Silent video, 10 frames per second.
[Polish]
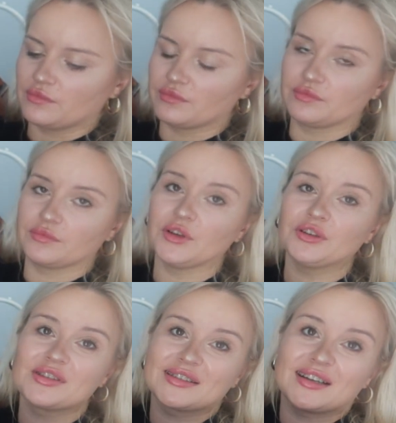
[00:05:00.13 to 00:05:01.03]
Mm, no
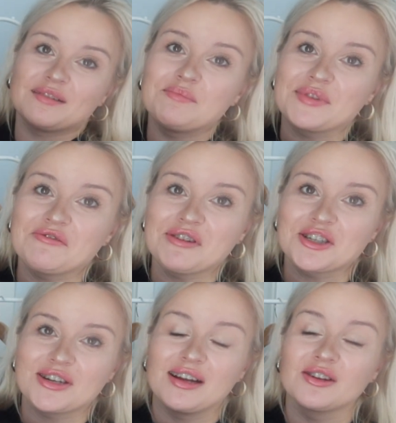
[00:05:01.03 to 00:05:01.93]
i to jest taka
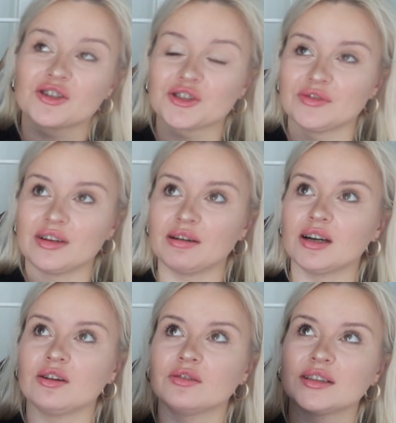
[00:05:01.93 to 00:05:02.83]
perełeczka.
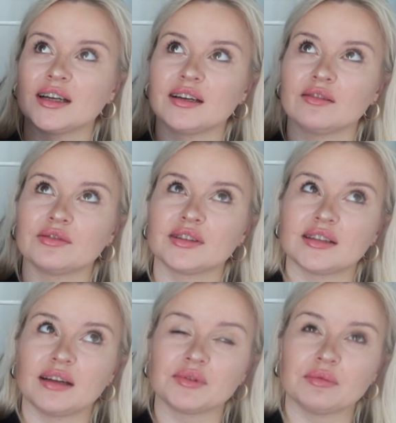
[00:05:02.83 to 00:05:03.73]
Kosztowała ona w
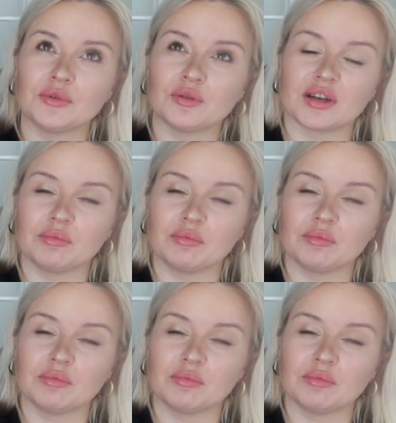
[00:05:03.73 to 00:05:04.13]
tamtym dniu,